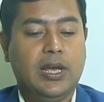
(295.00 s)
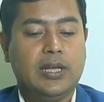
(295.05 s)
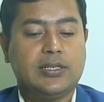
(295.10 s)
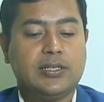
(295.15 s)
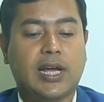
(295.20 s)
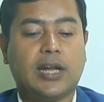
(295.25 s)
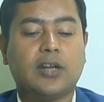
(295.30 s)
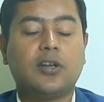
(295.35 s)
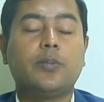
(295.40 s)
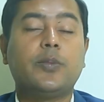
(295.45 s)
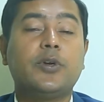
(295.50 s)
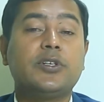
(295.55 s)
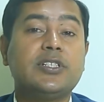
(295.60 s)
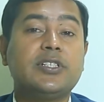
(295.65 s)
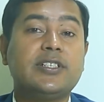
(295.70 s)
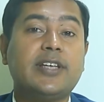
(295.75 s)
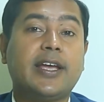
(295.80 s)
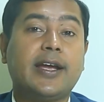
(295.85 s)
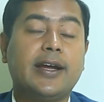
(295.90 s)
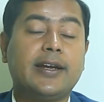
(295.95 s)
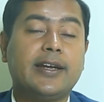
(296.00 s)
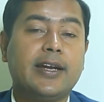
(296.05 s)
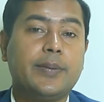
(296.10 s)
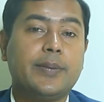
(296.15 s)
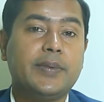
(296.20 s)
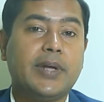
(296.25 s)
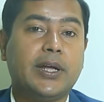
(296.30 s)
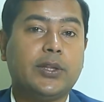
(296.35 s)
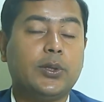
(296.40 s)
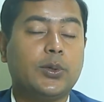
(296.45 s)
চার নম্বর যে জায়গাটা
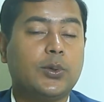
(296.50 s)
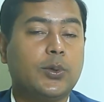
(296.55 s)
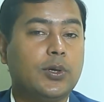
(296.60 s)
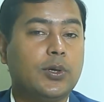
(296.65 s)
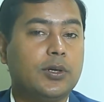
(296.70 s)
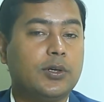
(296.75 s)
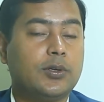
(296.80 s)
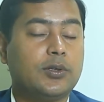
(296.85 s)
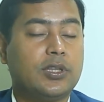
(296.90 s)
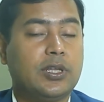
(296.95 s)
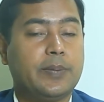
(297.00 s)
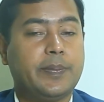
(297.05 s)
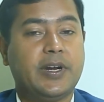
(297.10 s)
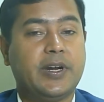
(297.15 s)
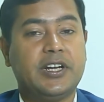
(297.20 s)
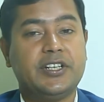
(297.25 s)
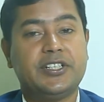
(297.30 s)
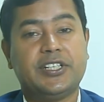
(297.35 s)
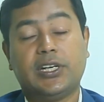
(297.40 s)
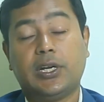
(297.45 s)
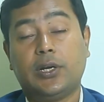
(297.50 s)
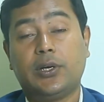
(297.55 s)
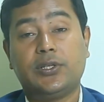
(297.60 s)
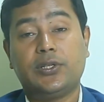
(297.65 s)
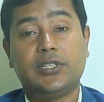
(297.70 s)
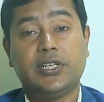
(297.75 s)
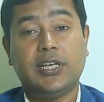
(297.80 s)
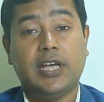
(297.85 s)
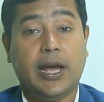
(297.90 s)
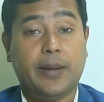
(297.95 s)
আপনি আদর করতে পারেন সেটা
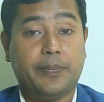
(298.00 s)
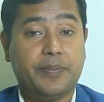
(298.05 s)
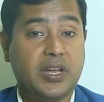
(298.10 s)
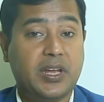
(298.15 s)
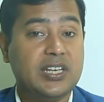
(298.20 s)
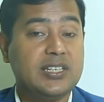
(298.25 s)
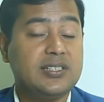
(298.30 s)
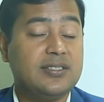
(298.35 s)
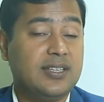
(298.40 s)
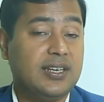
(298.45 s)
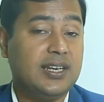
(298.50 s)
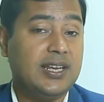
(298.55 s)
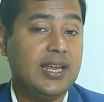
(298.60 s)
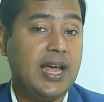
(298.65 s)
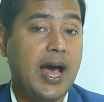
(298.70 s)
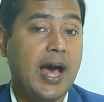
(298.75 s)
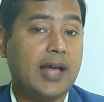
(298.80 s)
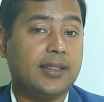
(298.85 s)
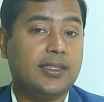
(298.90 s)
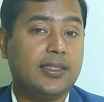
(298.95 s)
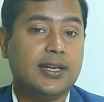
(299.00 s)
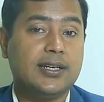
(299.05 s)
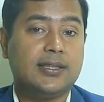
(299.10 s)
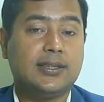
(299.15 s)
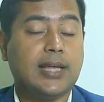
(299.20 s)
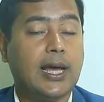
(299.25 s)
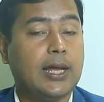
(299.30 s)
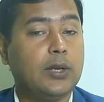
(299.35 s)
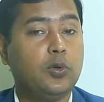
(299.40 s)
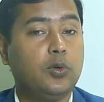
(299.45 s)
হচ্ছে আপনার স্ত্রীর হাতের
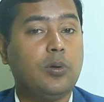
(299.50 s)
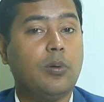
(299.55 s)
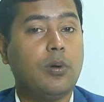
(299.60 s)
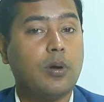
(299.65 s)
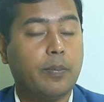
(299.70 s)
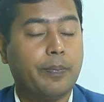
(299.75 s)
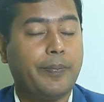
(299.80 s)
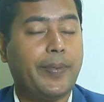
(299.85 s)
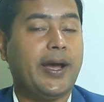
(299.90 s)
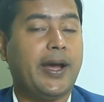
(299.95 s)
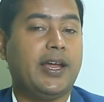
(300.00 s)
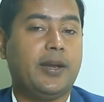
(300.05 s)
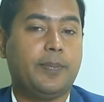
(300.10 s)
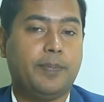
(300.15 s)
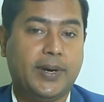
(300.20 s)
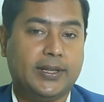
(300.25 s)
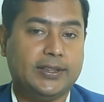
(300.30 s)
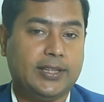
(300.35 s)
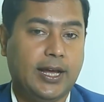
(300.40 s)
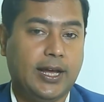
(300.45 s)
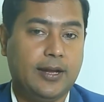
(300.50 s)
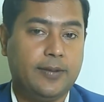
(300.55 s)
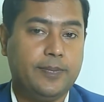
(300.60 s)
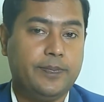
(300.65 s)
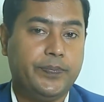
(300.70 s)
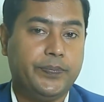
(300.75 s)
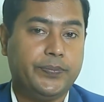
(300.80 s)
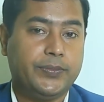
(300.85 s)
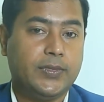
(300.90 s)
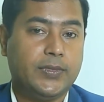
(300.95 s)
তালু এবং পায়ের পাতা
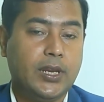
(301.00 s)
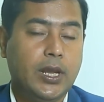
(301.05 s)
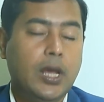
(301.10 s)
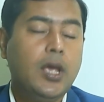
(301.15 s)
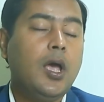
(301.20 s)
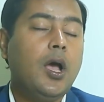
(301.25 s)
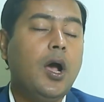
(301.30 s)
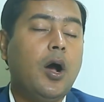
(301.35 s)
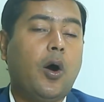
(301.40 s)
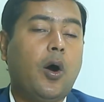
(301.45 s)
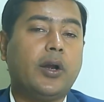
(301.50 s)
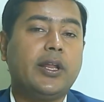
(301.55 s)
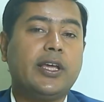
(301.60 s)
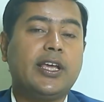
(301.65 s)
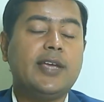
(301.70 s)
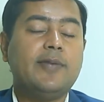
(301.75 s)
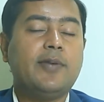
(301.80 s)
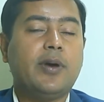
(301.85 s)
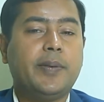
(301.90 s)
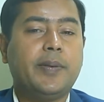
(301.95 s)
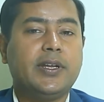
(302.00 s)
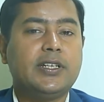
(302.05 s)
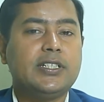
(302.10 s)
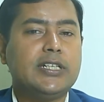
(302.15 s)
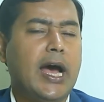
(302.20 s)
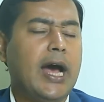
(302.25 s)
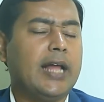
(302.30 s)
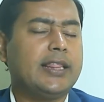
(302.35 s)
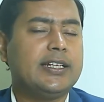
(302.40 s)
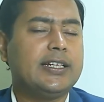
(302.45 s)
অনেকেই ভাবেন
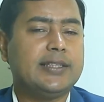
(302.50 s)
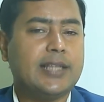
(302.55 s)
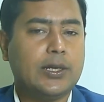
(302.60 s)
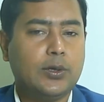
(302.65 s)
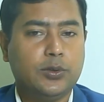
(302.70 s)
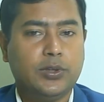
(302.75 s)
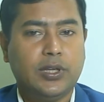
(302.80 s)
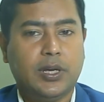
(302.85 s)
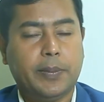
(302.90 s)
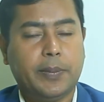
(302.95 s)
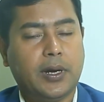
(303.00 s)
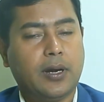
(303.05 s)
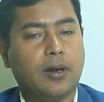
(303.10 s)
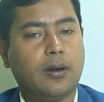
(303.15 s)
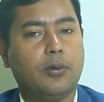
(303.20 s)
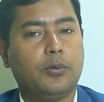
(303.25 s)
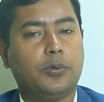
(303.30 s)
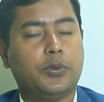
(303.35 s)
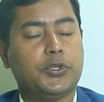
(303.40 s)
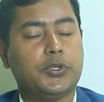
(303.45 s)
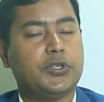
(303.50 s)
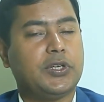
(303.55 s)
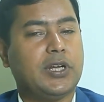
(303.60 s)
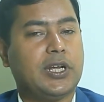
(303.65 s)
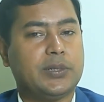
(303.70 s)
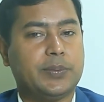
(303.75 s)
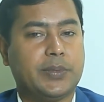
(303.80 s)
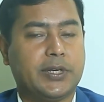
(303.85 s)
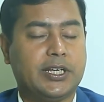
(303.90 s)
যে হাতের তালুতে আবার উত্তেজনা আসবে